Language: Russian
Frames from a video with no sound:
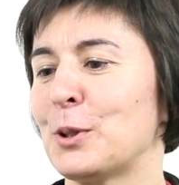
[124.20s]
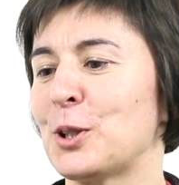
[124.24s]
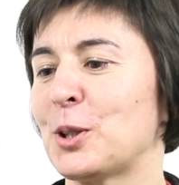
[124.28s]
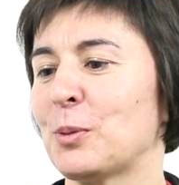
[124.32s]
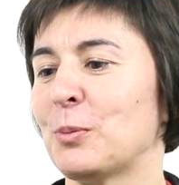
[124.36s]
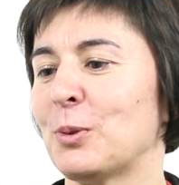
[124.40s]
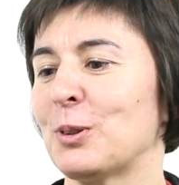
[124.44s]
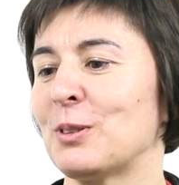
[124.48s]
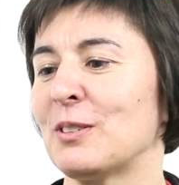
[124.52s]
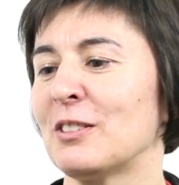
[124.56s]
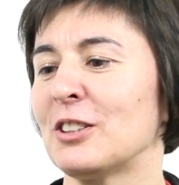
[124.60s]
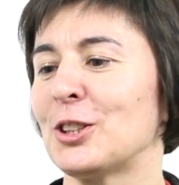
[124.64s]

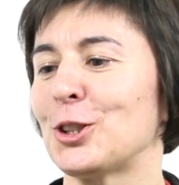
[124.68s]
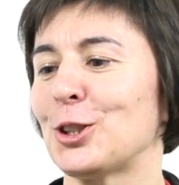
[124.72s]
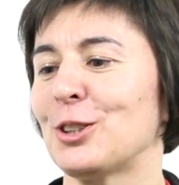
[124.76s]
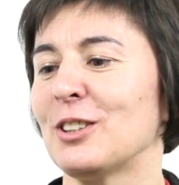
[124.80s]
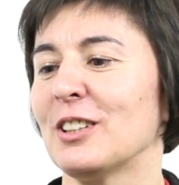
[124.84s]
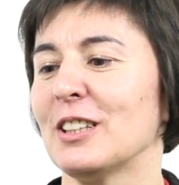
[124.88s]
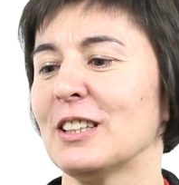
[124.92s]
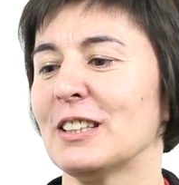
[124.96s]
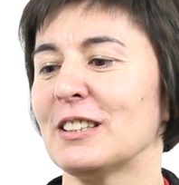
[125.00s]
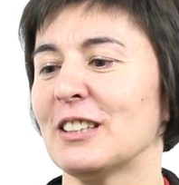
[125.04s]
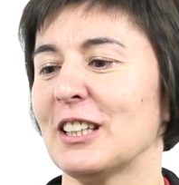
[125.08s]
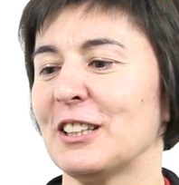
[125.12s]
Почему он
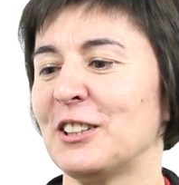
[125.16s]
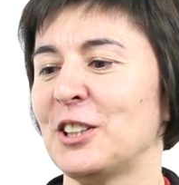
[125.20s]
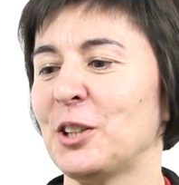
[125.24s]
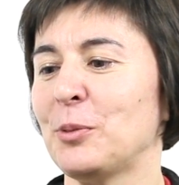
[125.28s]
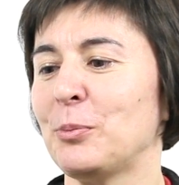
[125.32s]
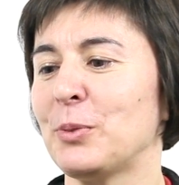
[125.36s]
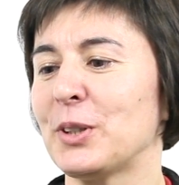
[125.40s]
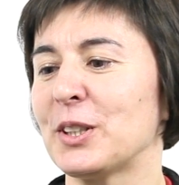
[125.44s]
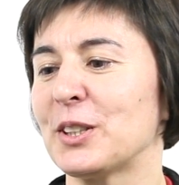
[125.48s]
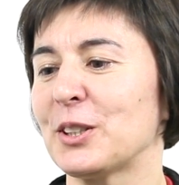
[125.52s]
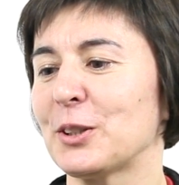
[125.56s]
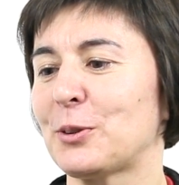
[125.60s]
считается
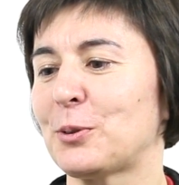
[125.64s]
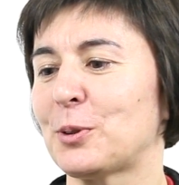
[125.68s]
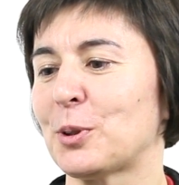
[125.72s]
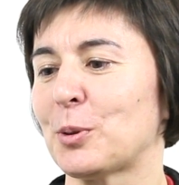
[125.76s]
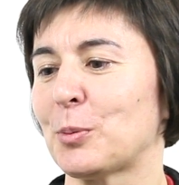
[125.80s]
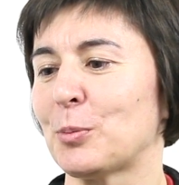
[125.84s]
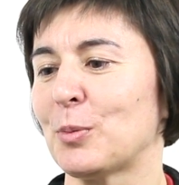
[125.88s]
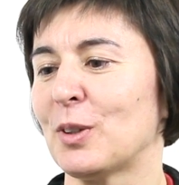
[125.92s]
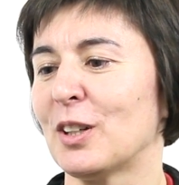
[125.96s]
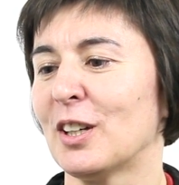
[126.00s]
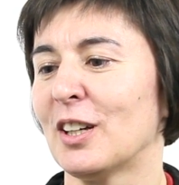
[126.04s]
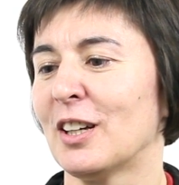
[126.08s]
одним
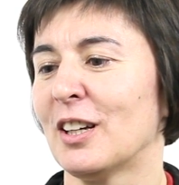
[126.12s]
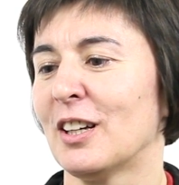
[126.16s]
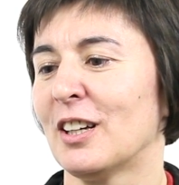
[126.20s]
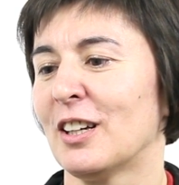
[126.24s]
языком,